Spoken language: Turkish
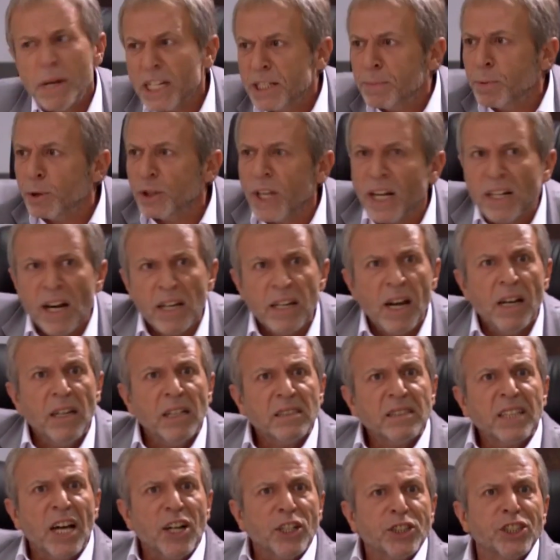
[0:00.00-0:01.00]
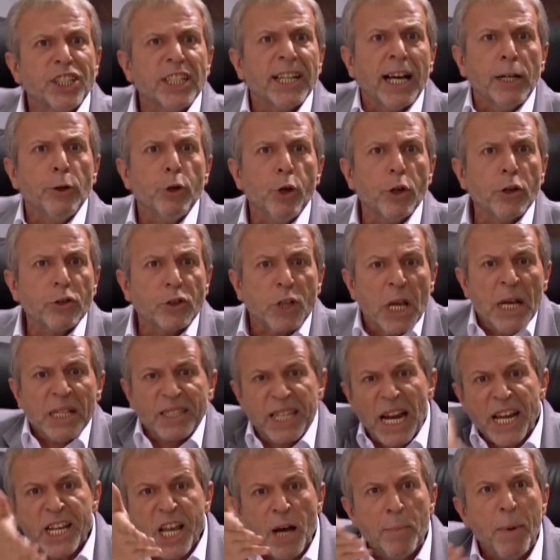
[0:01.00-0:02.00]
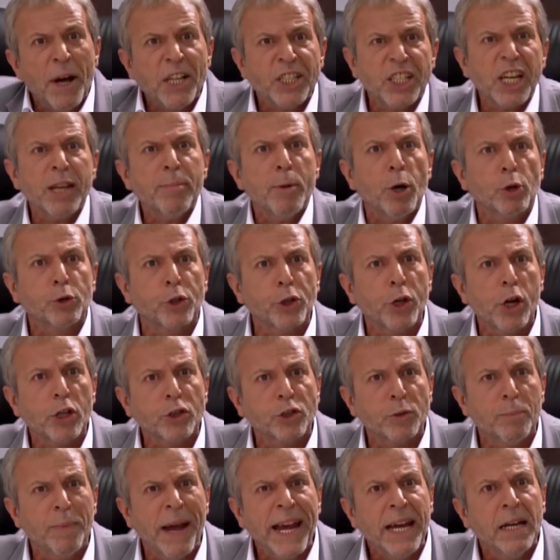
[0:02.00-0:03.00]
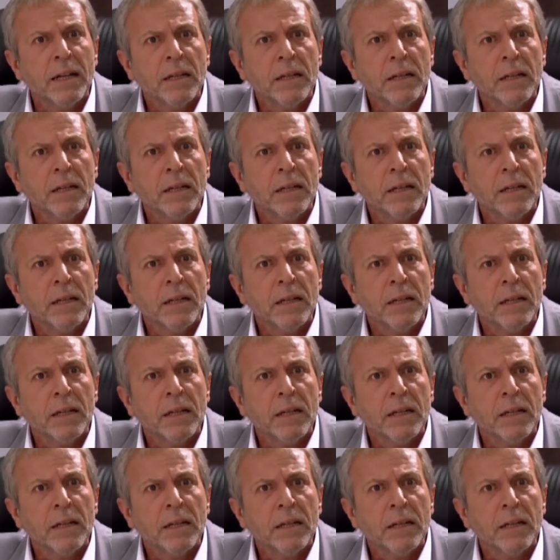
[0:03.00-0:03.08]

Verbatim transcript: Biz burada karanlıkta ışık arıyoruz, sen yabancı gibi oturuyorsun